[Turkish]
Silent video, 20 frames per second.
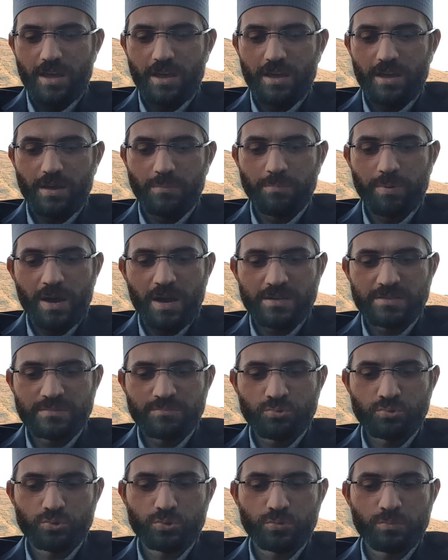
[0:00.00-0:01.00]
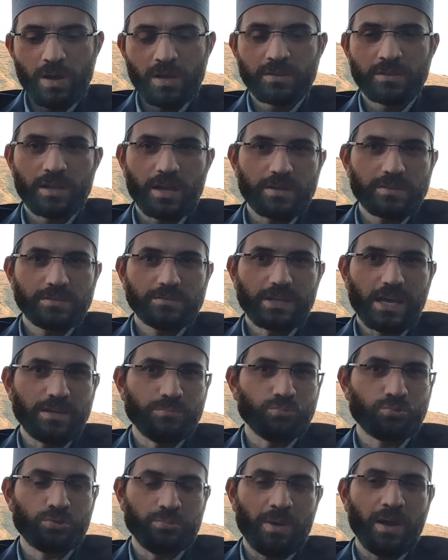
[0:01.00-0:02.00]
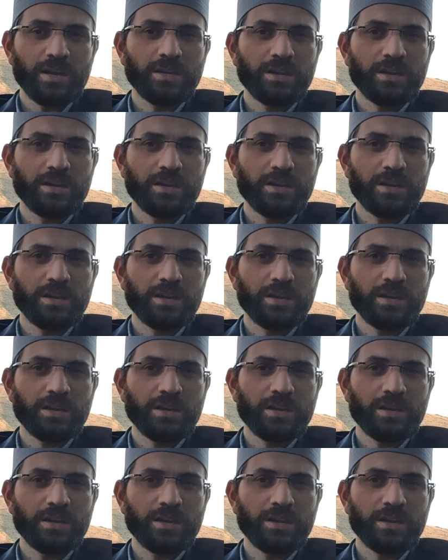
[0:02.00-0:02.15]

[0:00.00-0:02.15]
Ee, bazı Müslümanlar yani Müslüman